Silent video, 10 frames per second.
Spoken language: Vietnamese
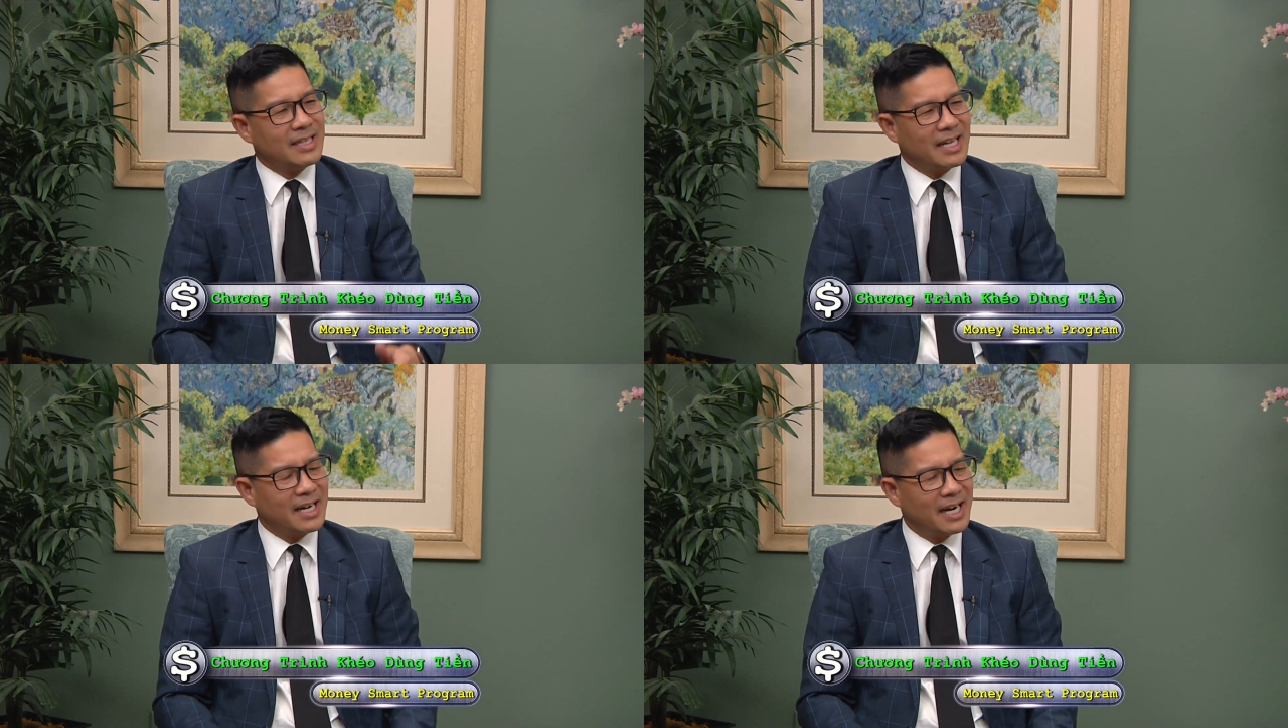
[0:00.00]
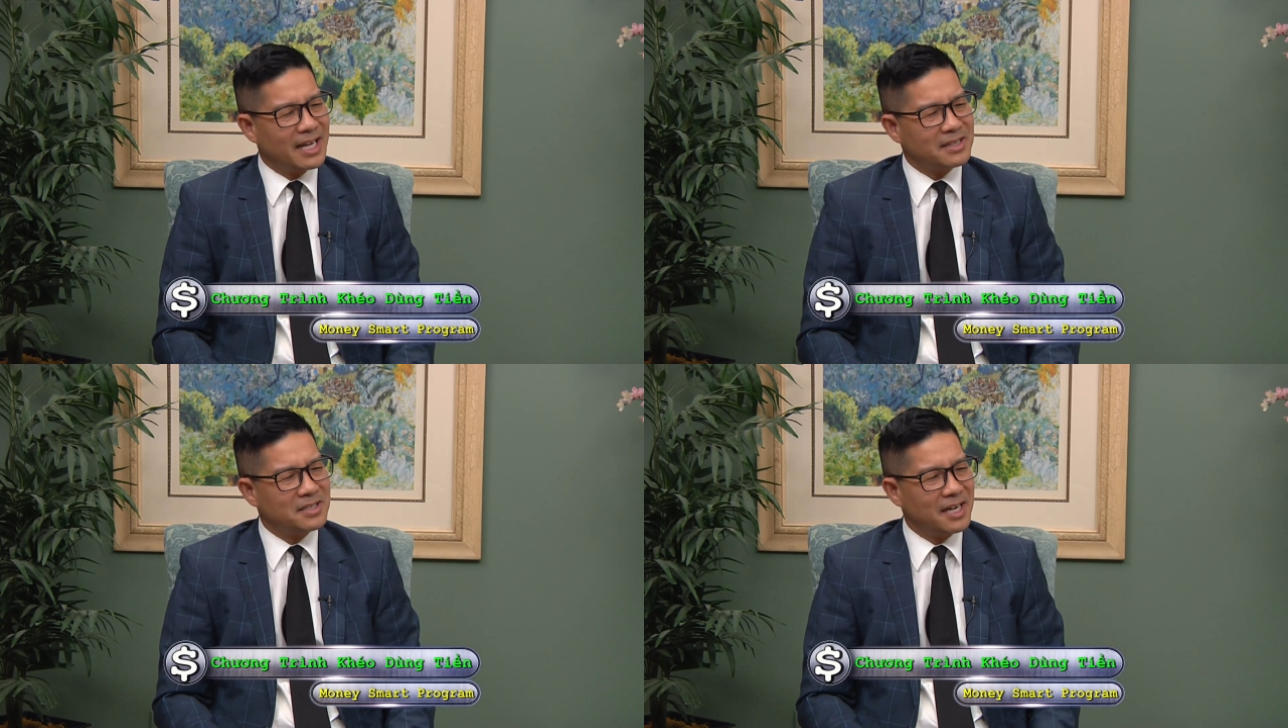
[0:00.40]
thành
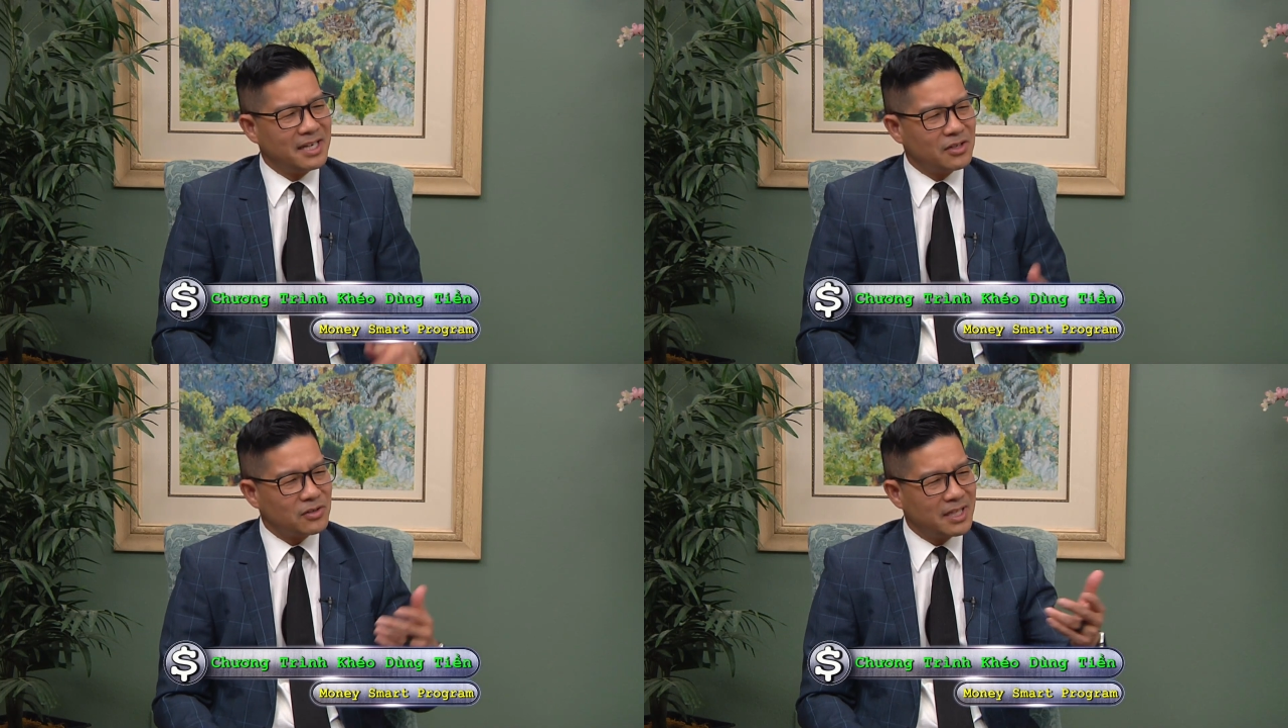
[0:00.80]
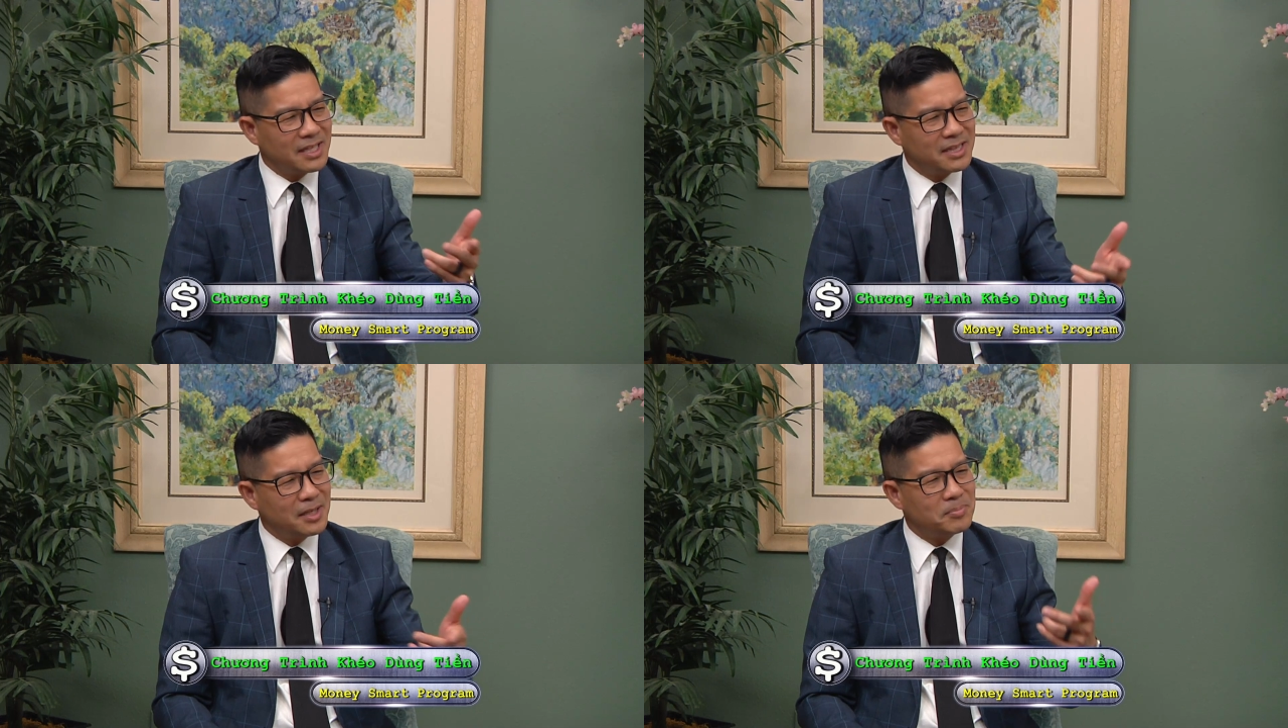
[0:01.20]
ra thưa anh có
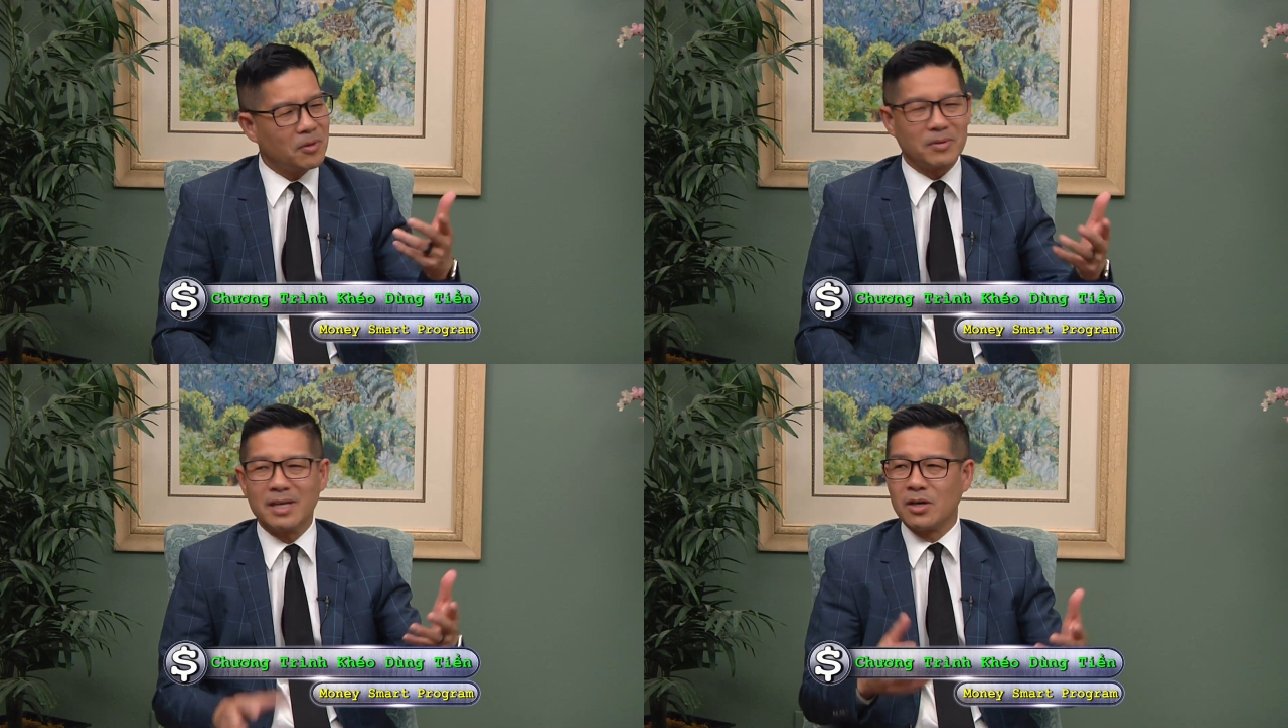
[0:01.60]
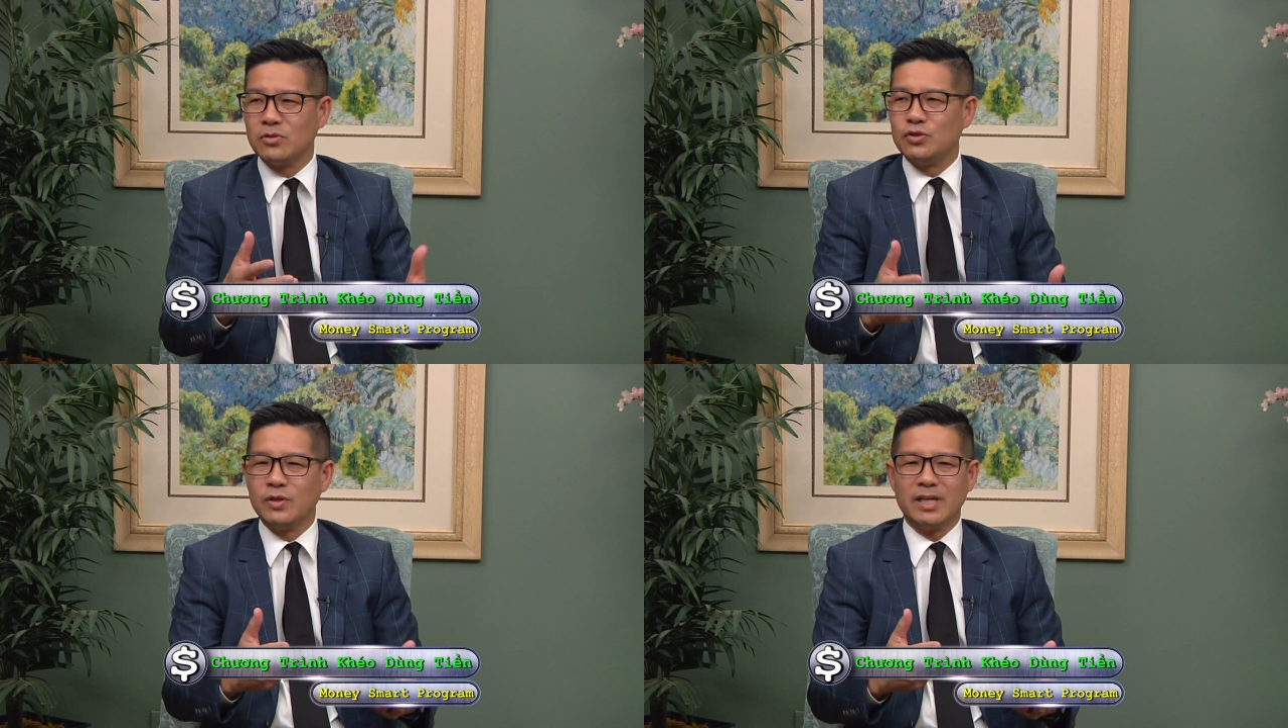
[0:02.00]
thể tiếp tục cái
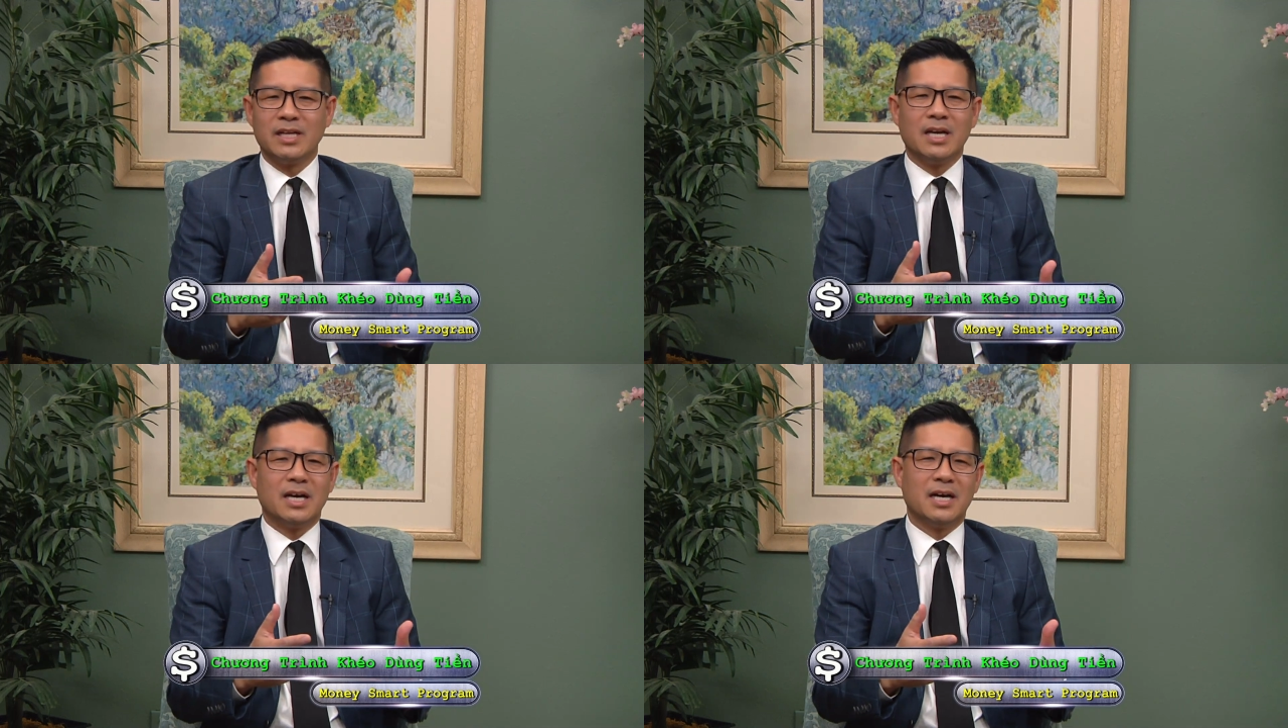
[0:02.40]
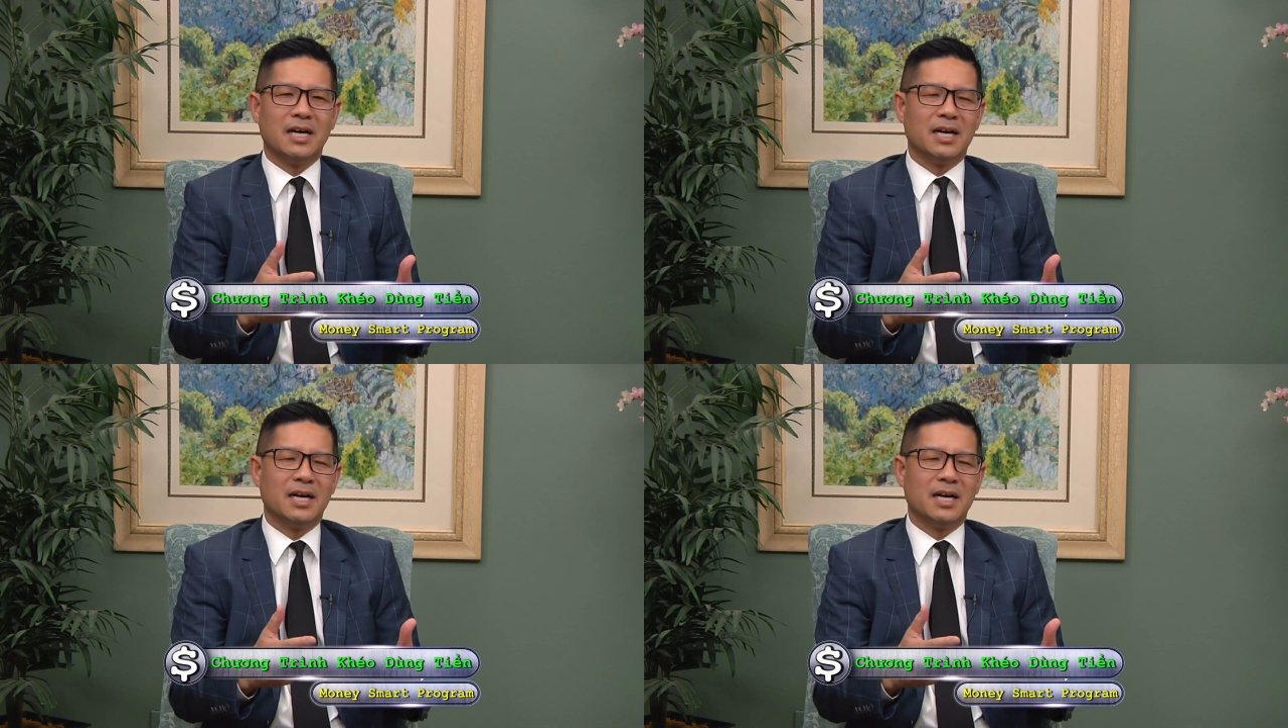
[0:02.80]
câu chuyện uh,